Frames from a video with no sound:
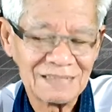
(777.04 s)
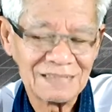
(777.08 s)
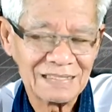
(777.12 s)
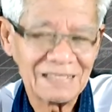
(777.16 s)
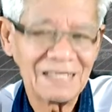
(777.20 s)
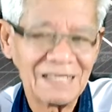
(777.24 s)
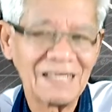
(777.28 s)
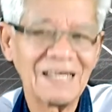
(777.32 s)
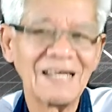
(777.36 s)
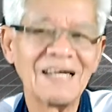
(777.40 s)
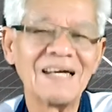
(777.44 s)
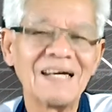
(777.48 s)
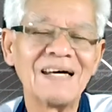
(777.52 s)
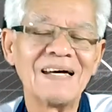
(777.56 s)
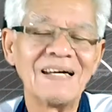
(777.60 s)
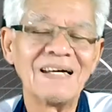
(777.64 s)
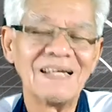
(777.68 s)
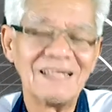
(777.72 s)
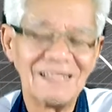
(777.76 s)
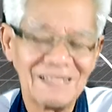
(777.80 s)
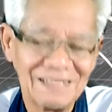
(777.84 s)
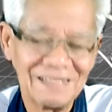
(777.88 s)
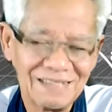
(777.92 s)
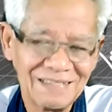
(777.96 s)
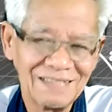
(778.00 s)
นะ
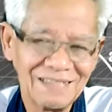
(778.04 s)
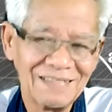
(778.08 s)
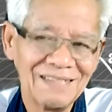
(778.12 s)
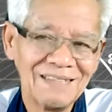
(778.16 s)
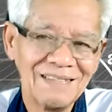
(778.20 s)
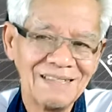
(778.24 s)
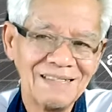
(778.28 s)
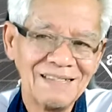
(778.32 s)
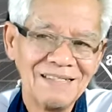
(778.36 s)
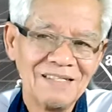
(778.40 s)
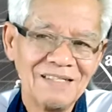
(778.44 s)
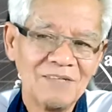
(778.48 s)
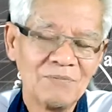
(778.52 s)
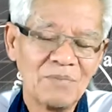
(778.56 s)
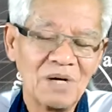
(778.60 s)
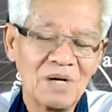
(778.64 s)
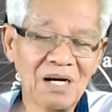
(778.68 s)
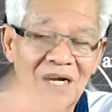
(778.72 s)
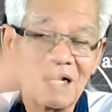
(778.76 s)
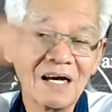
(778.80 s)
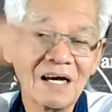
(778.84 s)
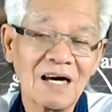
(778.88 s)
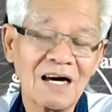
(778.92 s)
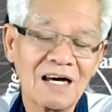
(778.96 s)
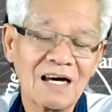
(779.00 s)
พ
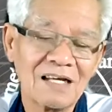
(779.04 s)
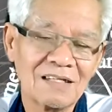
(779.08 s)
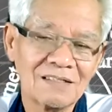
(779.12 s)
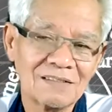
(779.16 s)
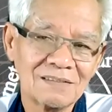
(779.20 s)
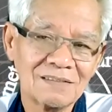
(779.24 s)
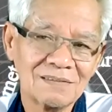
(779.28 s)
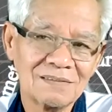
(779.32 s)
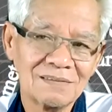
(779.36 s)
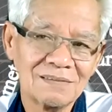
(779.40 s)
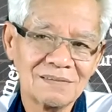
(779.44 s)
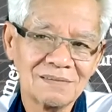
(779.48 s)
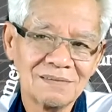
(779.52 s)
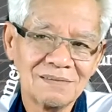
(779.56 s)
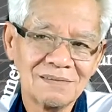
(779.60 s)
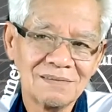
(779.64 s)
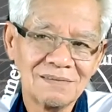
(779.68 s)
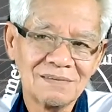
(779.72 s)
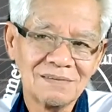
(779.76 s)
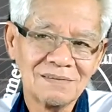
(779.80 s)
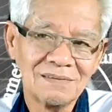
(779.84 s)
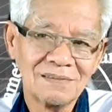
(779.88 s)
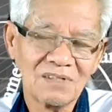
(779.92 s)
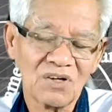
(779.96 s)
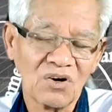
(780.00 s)
ลังงาน
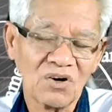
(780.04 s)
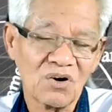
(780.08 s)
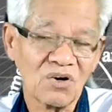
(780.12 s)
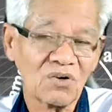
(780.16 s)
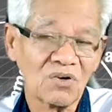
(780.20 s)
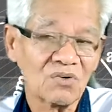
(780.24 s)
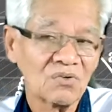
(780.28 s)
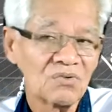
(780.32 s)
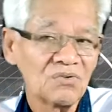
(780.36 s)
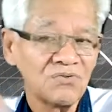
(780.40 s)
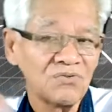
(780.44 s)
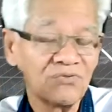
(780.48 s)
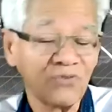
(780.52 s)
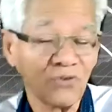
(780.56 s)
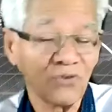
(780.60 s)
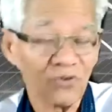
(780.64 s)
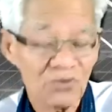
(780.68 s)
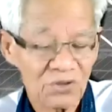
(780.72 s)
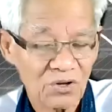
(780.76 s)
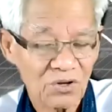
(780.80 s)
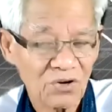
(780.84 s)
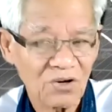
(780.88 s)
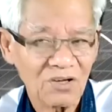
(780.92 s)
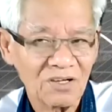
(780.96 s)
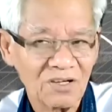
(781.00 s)
ของโฟ
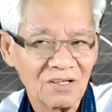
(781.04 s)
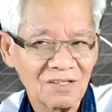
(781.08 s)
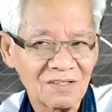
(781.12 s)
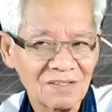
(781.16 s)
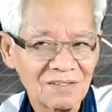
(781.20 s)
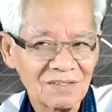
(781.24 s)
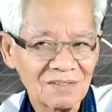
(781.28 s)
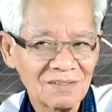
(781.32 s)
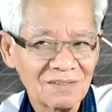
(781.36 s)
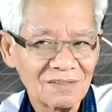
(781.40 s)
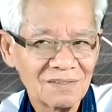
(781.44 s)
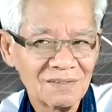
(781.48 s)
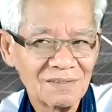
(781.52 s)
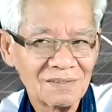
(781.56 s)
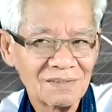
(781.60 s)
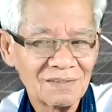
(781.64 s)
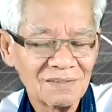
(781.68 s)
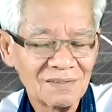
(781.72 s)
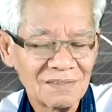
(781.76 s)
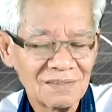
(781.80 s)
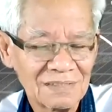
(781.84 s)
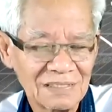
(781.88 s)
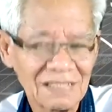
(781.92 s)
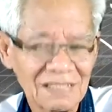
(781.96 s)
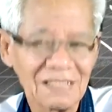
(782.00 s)
ตอน
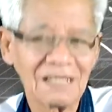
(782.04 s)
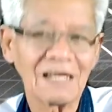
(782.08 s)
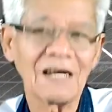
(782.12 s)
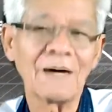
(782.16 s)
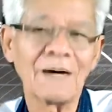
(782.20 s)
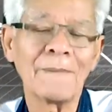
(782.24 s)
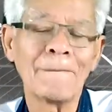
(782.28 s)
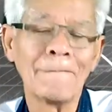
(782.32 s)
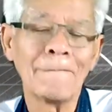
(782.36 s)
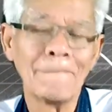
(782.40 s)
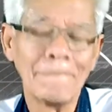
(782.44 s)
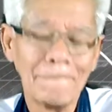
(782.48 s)
นะครับ